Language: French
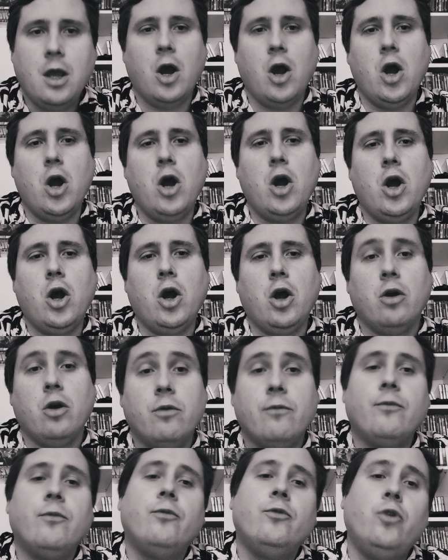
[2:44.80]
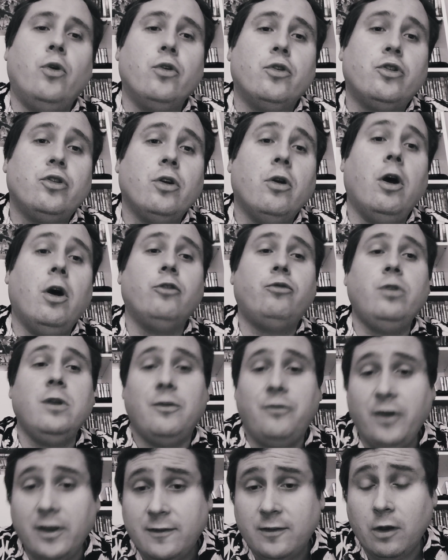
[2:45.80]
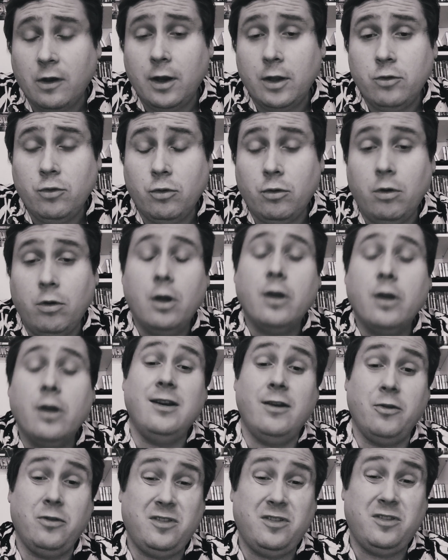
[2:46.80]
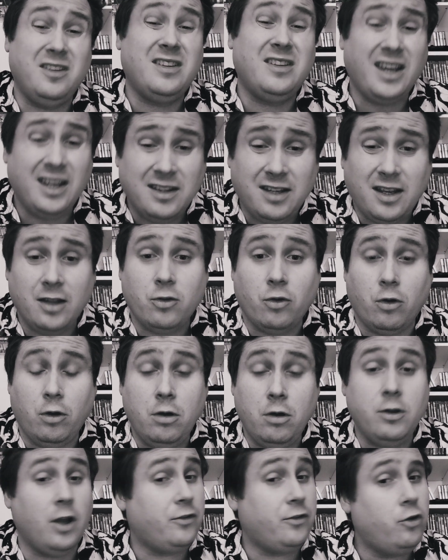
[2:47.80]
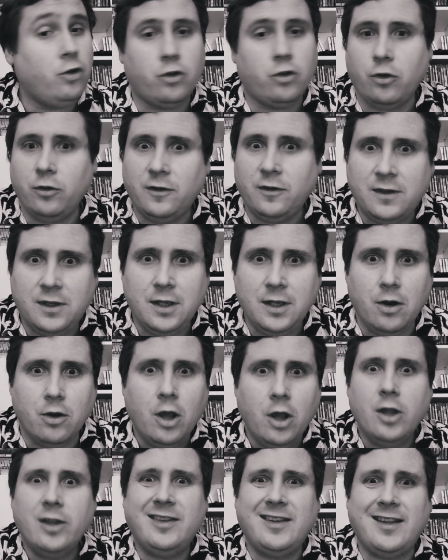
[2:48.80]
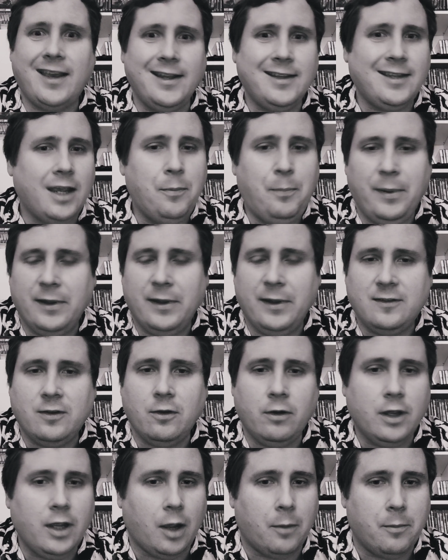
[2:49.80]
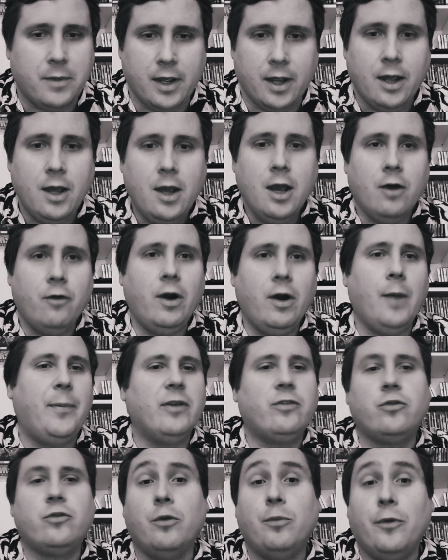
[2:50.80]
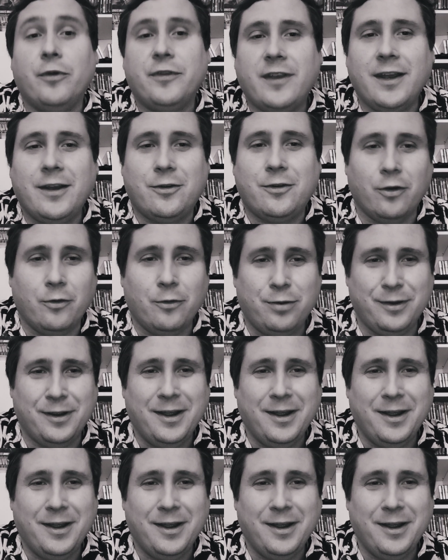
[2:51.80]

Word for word: Euh, donc ensuite Vincent Lindon, il est aussi très très drôle dans un autre style, très très pince sans rire, mais voilà parce que bon c'est vrai que